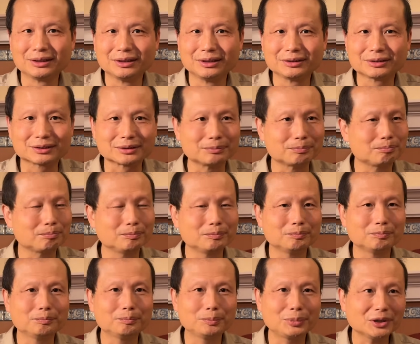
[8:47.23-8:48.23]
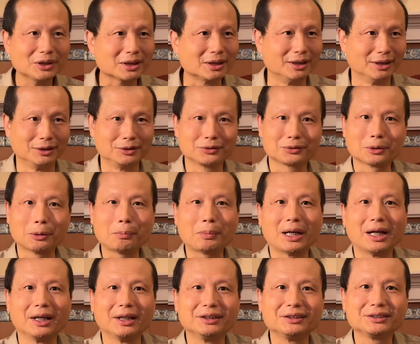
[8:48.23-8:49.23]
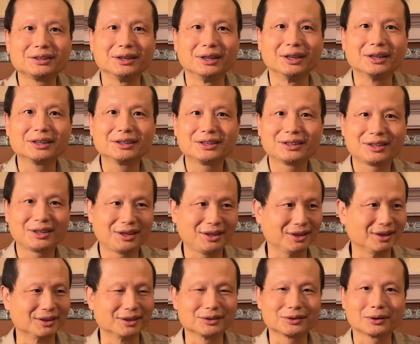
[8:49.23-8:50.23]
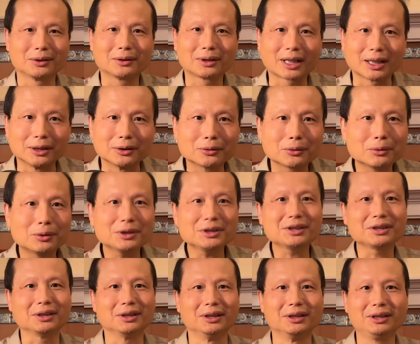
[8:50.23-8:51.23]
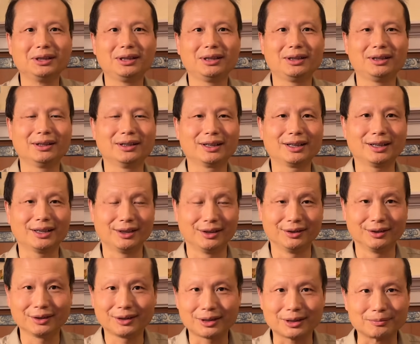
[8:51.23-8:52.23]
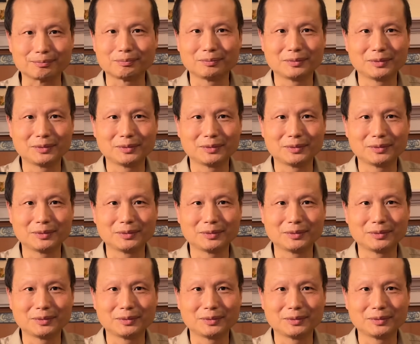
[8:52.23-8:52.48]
是不可能说把写一个“且”的时候给多写一横的。